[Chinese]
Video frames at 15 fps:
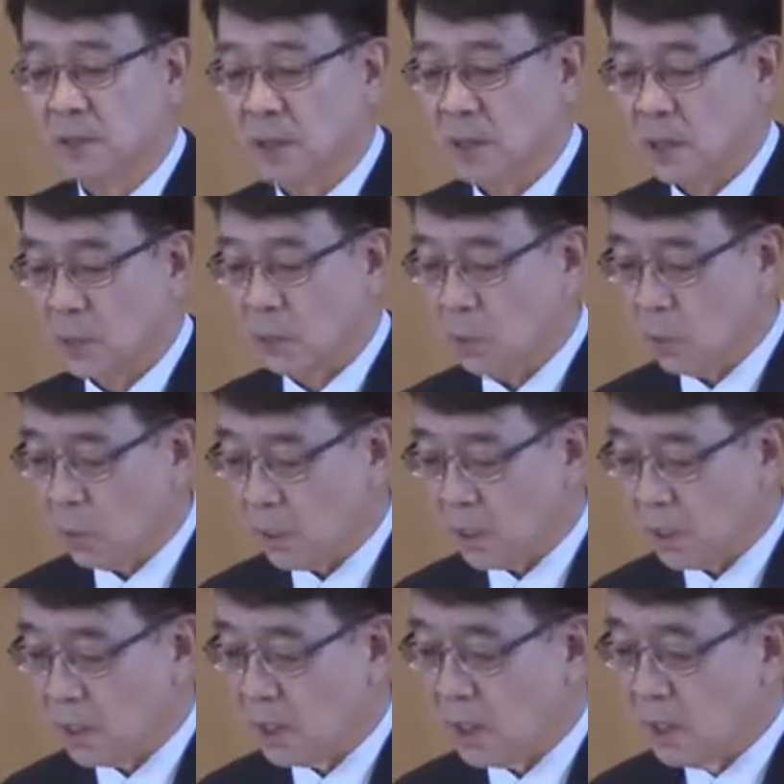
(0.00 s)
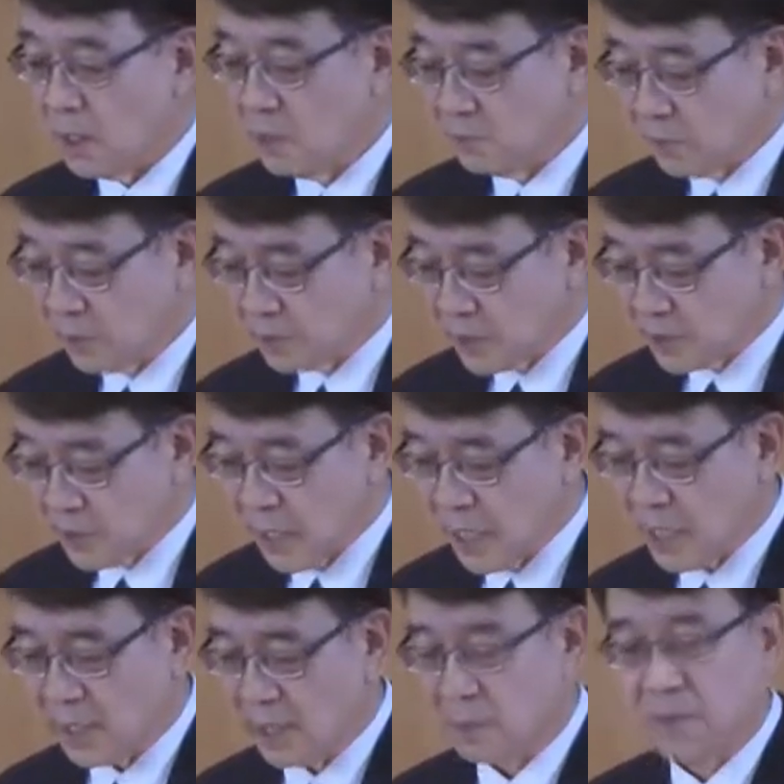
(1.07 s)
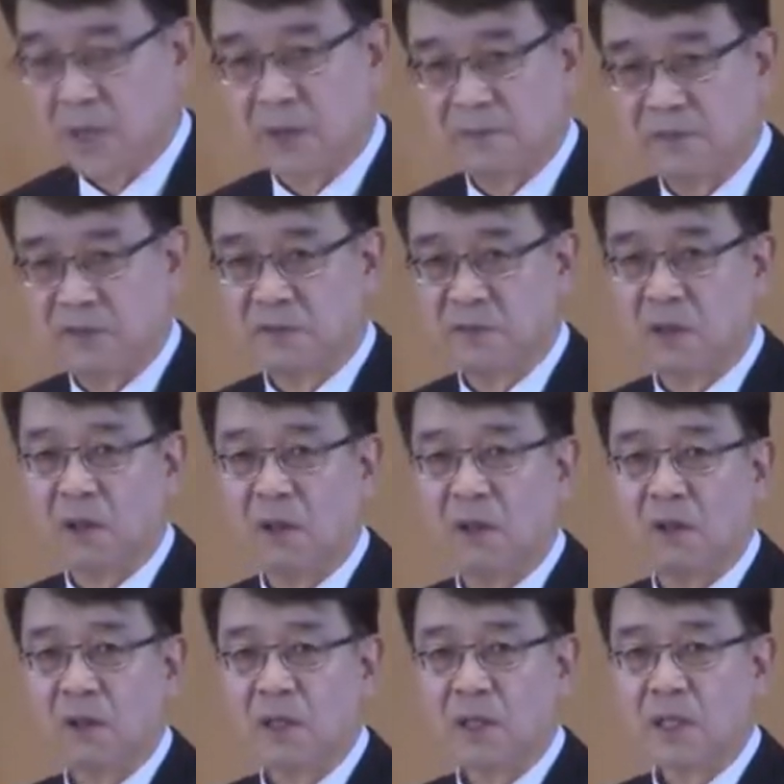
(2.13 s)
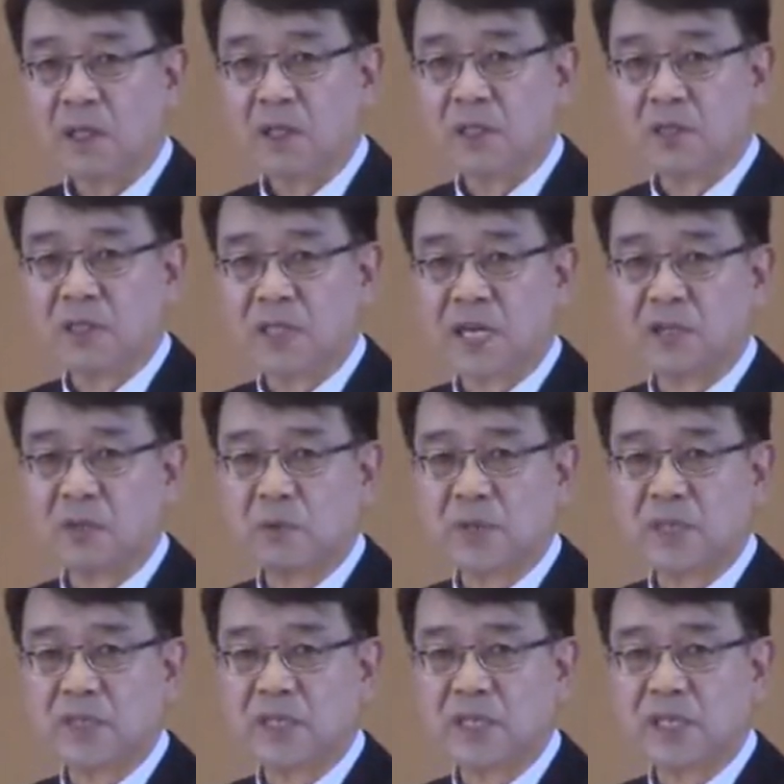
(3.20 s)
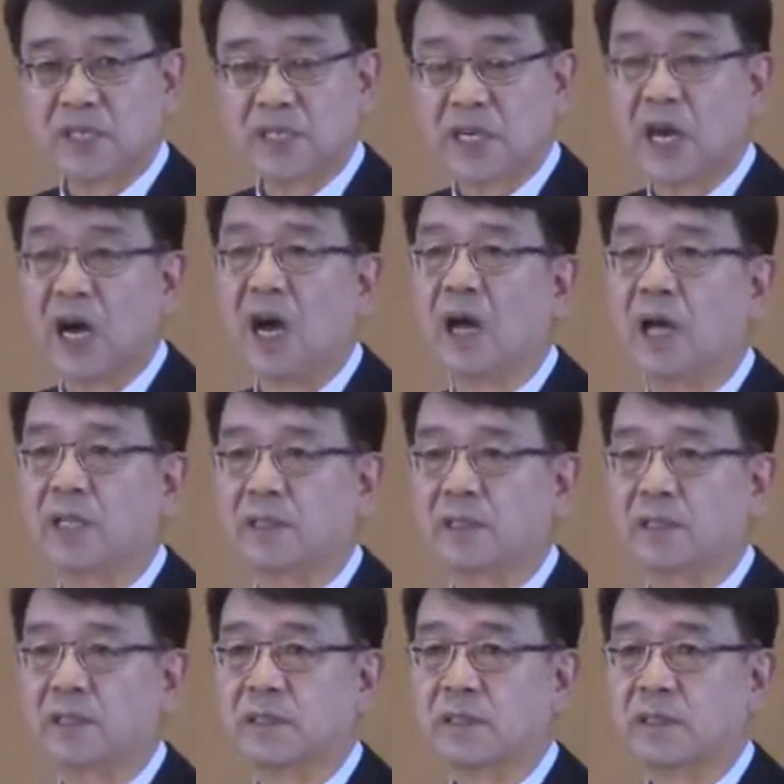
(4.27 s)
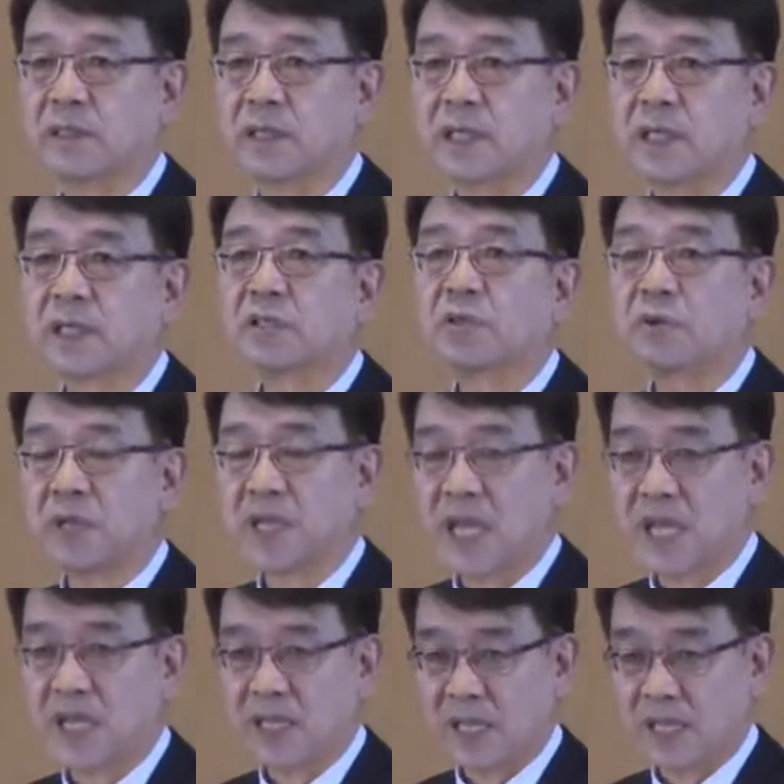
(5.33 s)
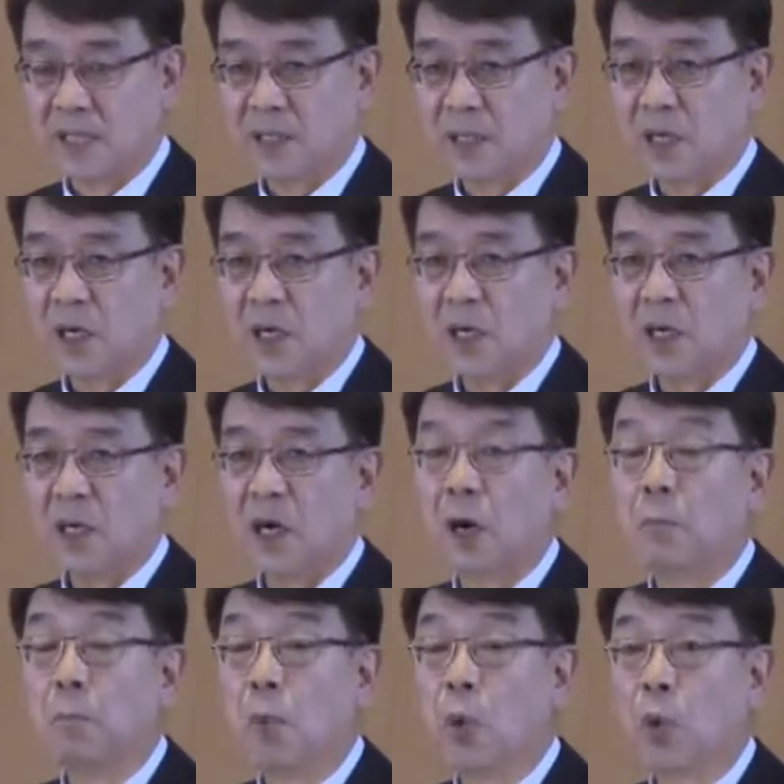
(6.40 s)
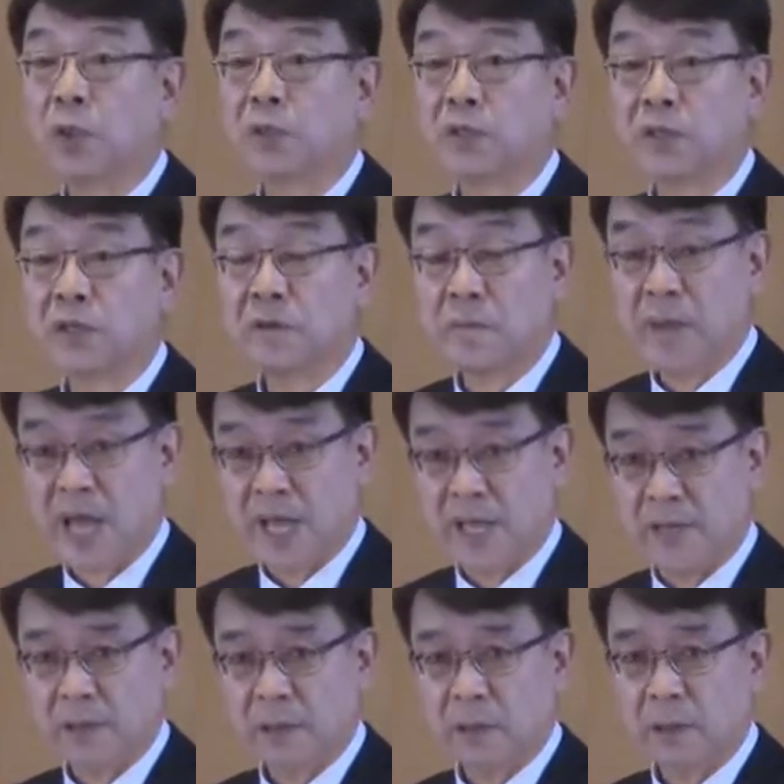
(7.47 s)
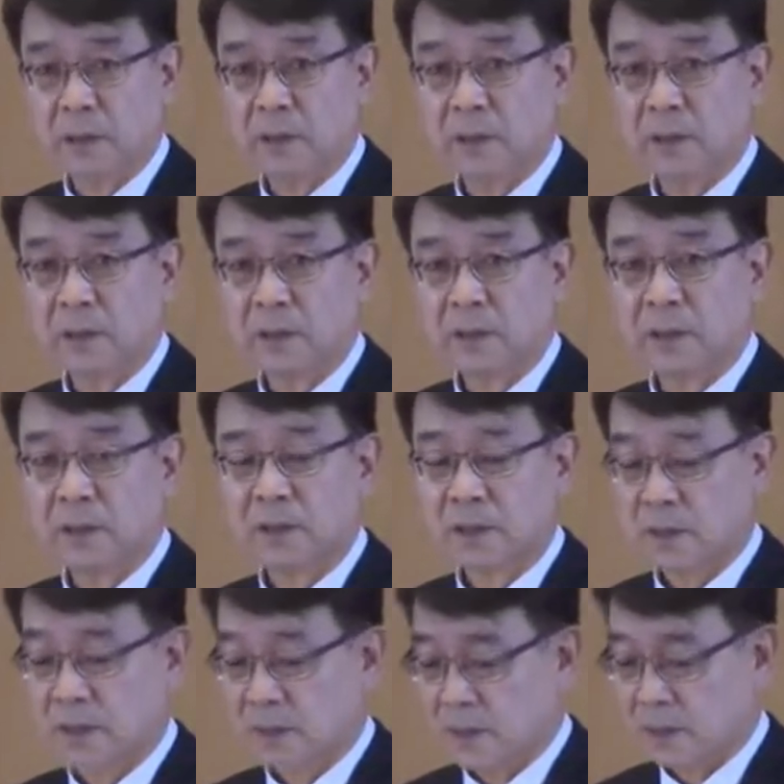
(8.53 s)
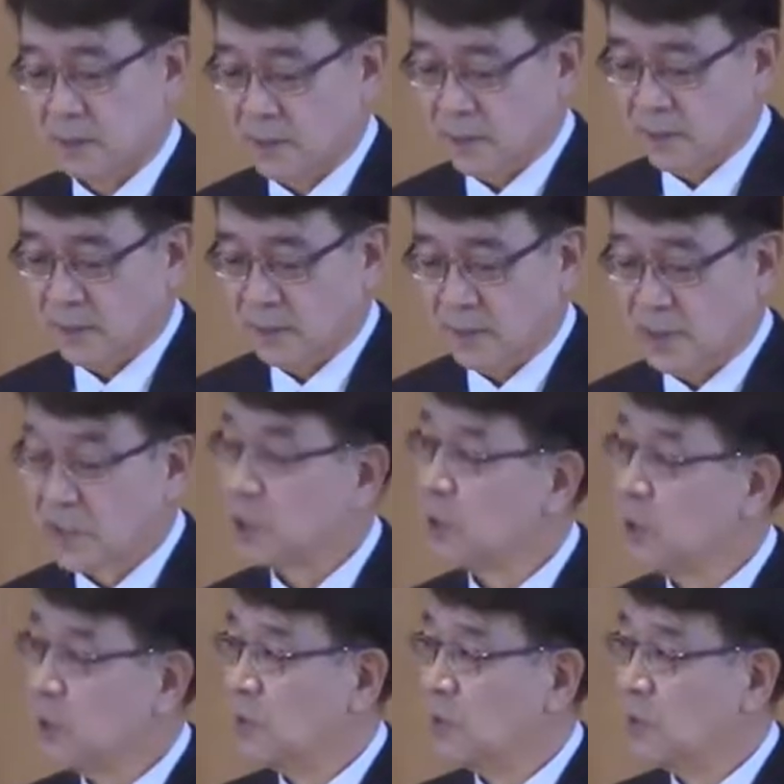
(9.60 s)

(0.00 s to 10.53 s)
与死的事实，我们不得不提出一个有趣的问题：人的死亡是否是在呃创造呃